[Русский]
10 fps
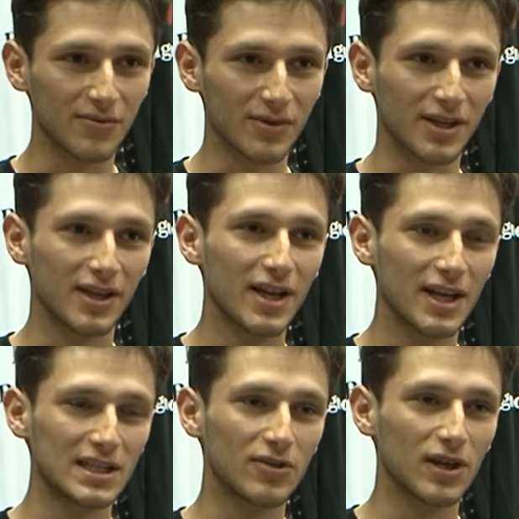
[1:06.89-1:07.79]
Мы
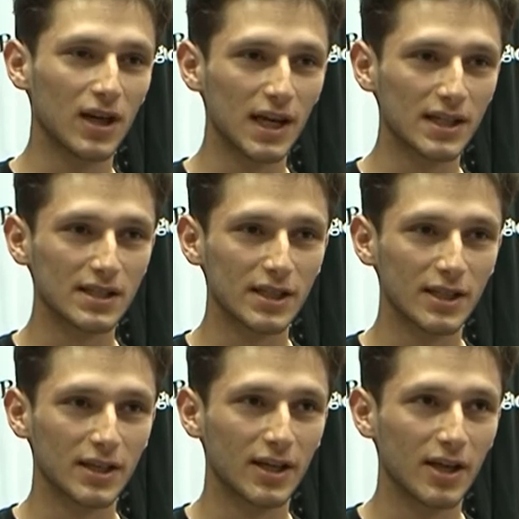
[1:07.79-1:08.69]
делали
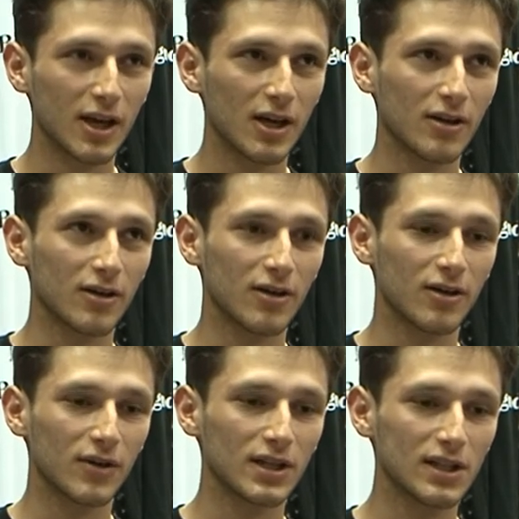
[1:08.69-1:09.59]
акции,
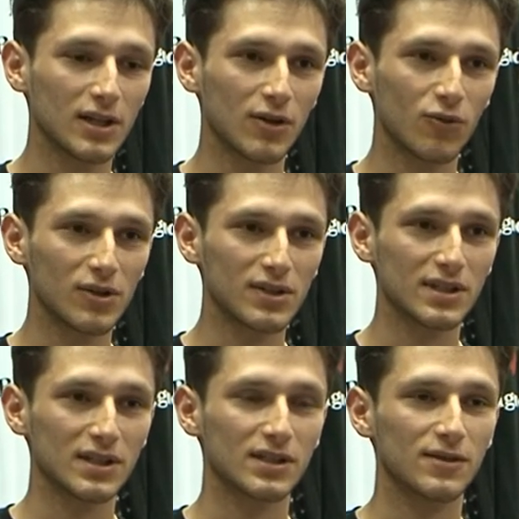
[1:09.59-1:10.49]
э, выходили на
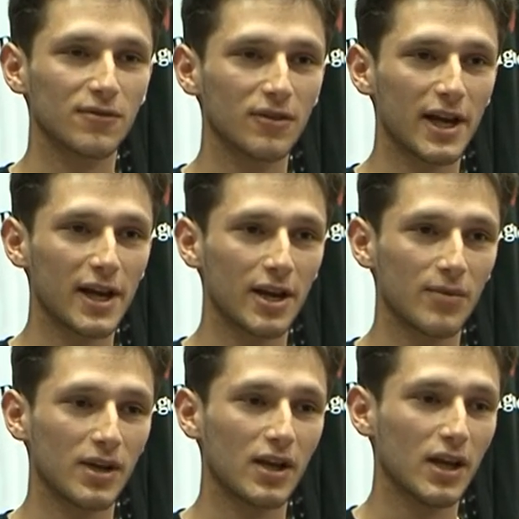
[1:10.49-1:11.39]
улицы с
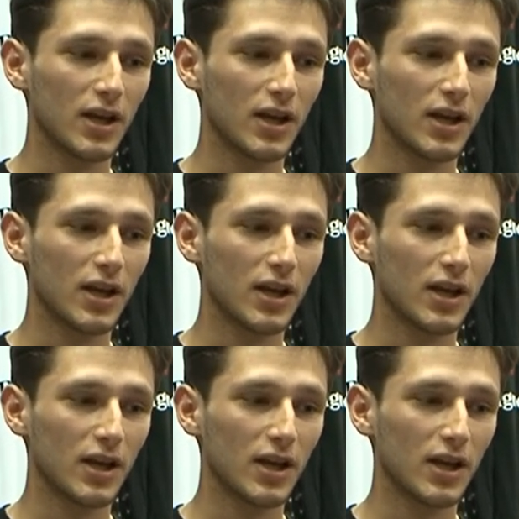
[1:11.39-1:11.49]
флайерами,